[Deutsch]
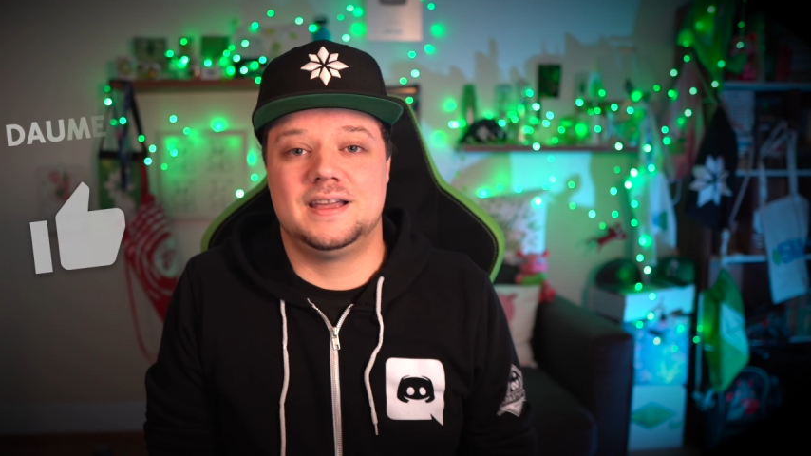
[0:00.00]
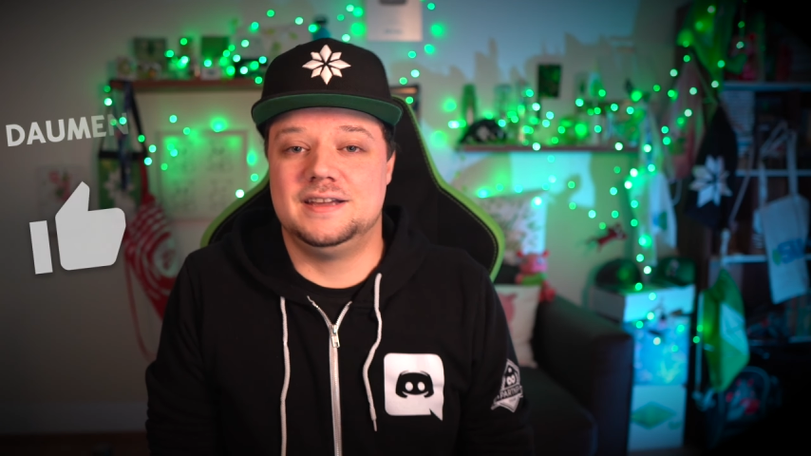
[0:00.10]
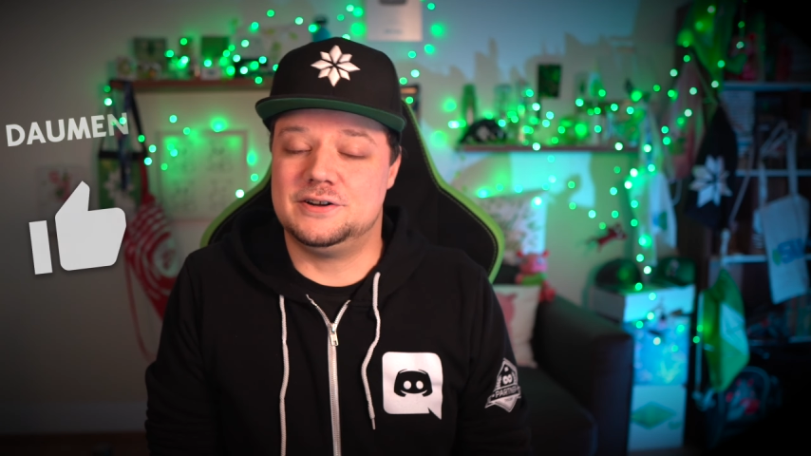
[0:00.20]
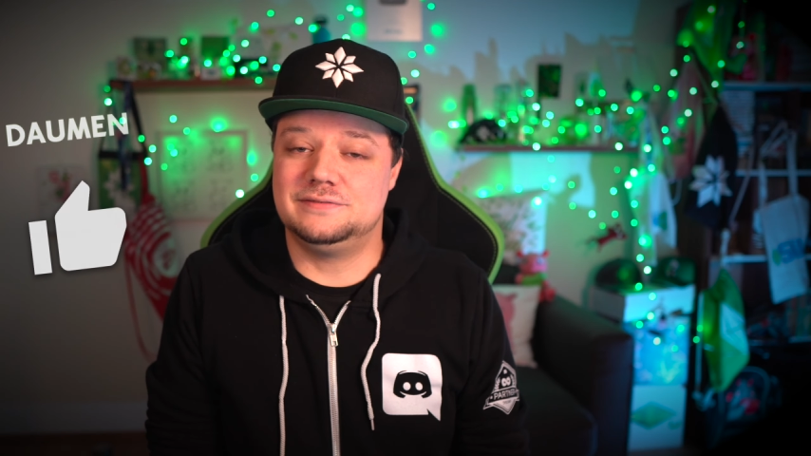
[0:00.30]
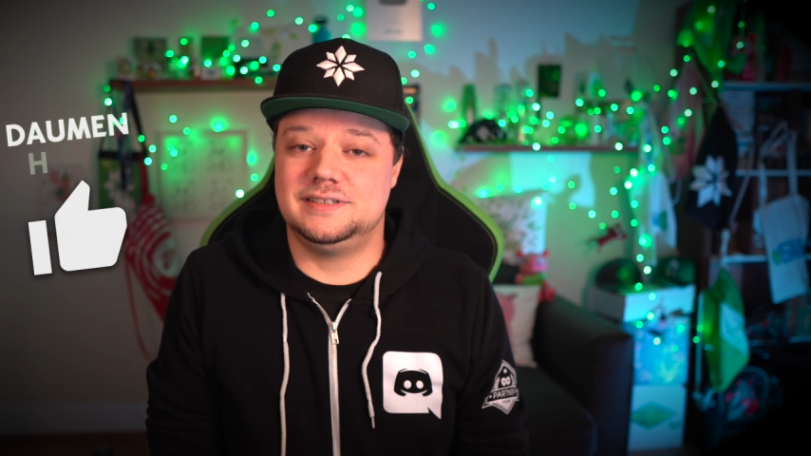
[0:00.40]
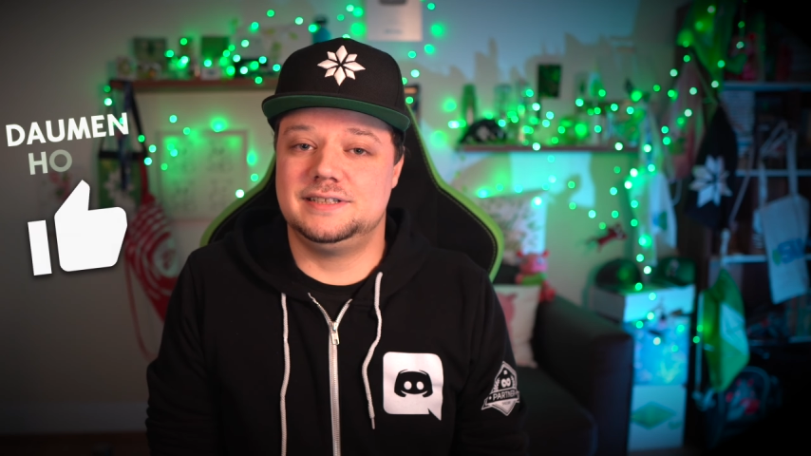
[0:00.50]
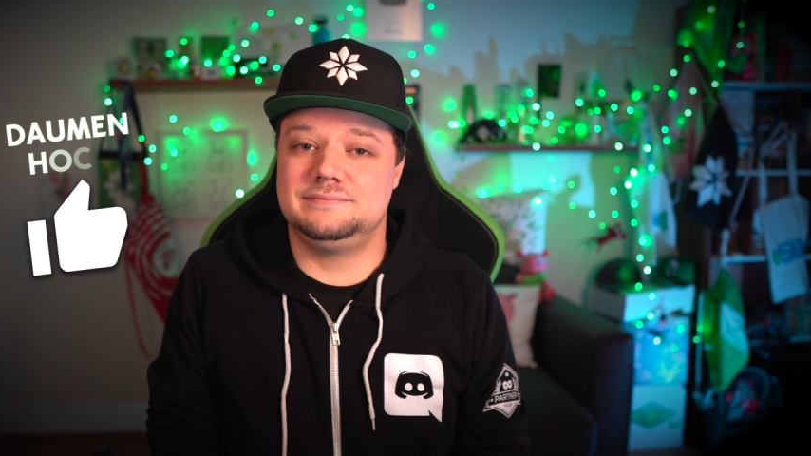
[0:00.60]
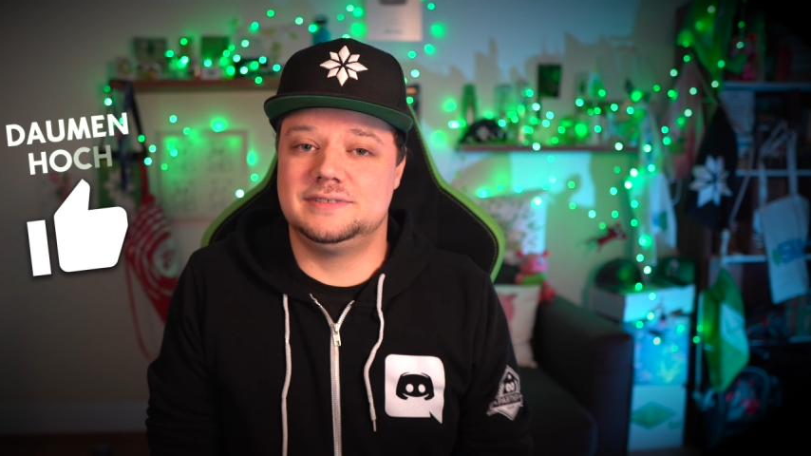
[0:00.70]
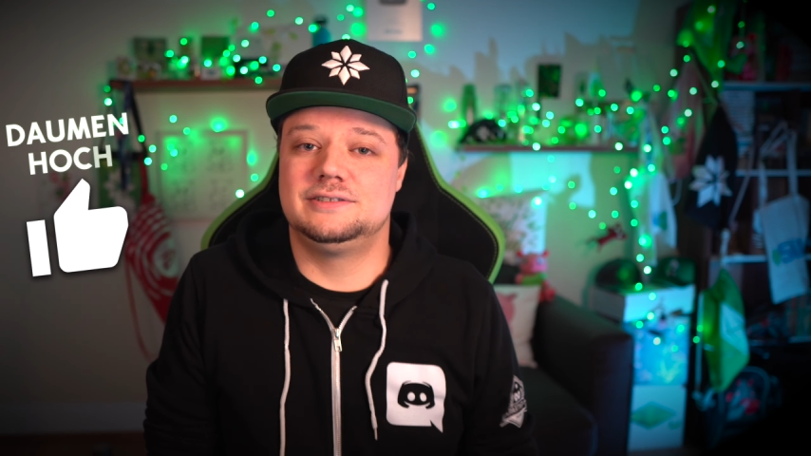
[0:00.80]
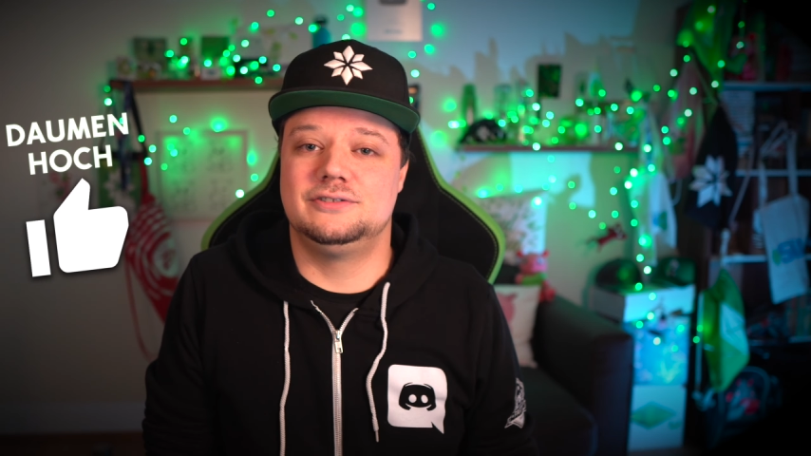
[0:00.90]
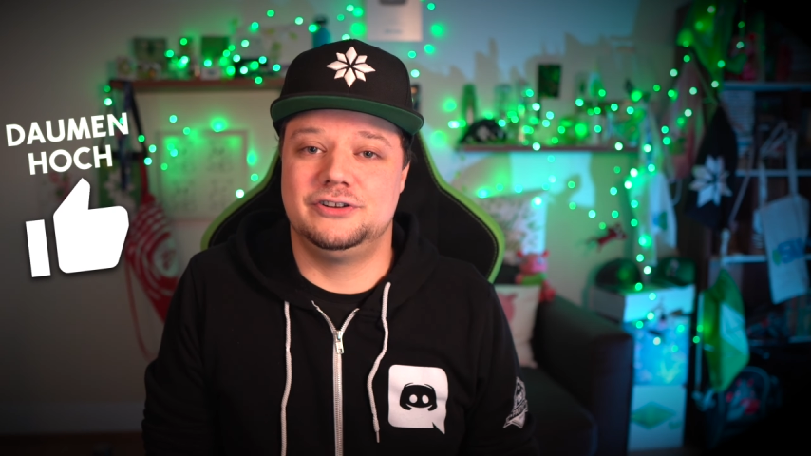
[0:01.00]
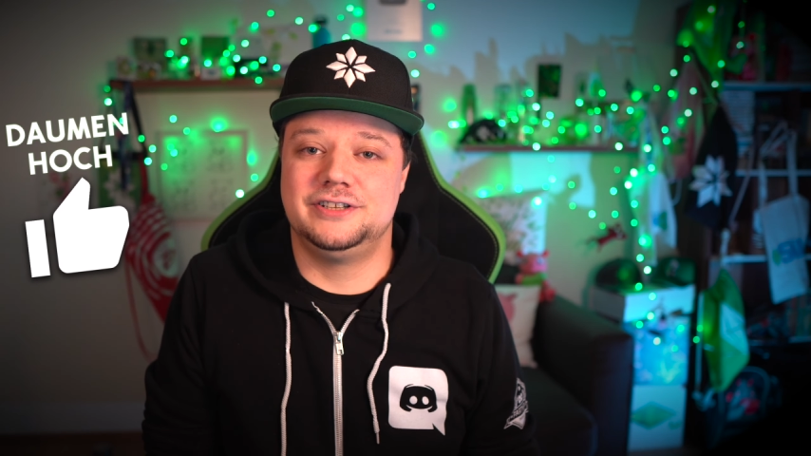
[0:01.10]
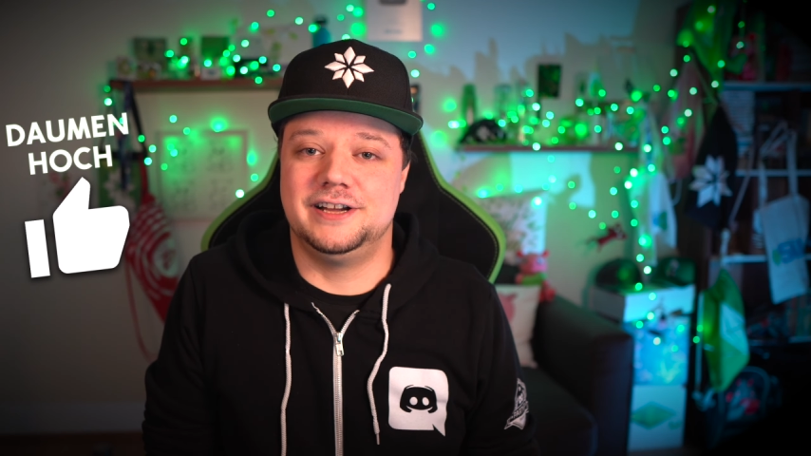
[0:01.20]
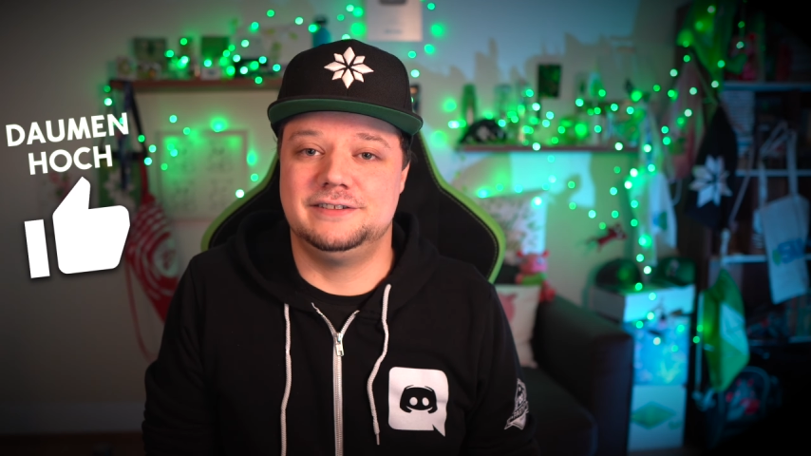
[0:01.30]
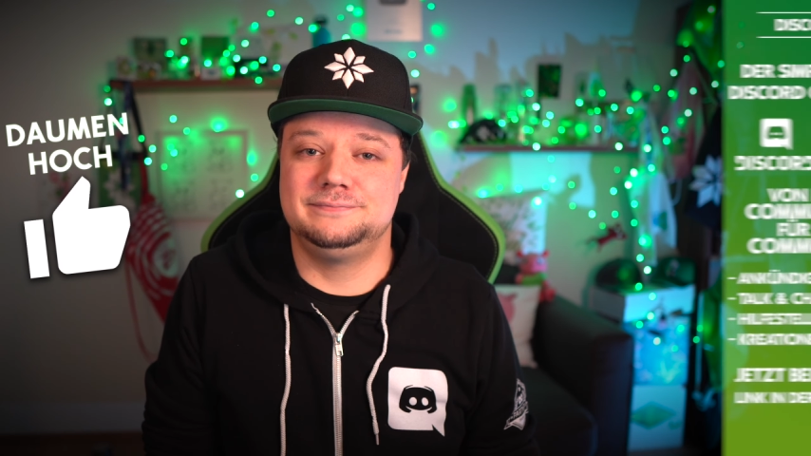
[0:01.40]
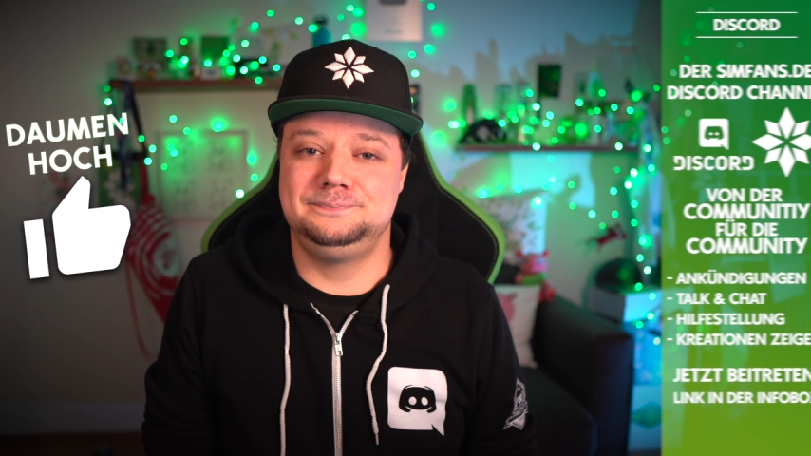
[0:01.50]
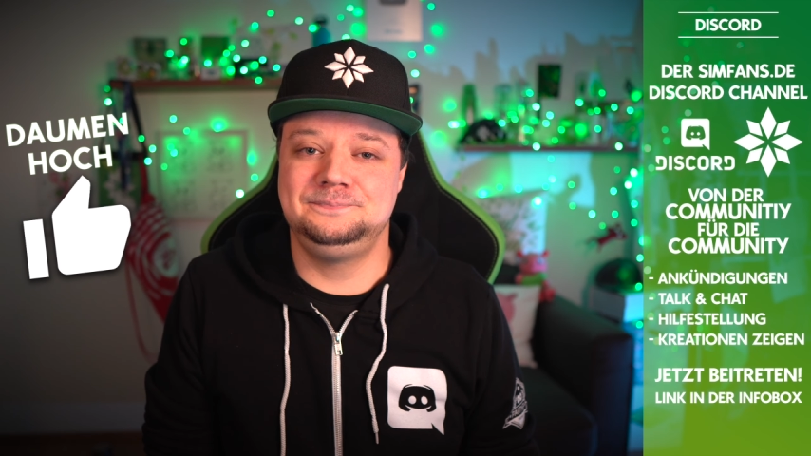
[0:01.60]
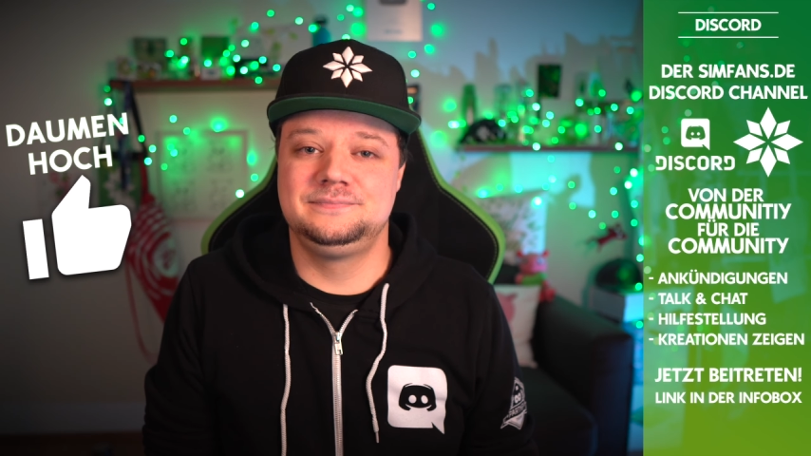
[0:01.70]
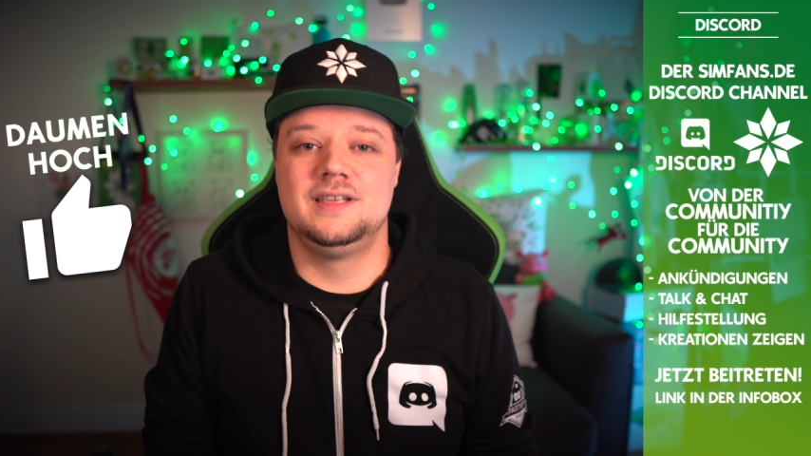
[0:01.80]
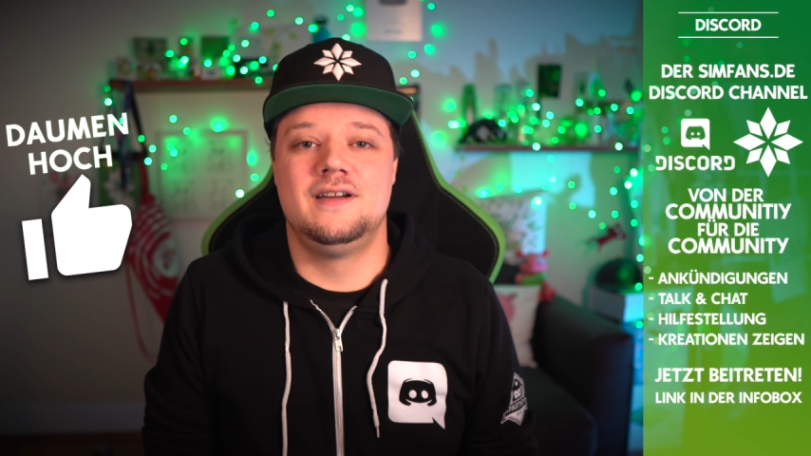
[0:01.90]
Ich hoffe, ich konnte euch helfen.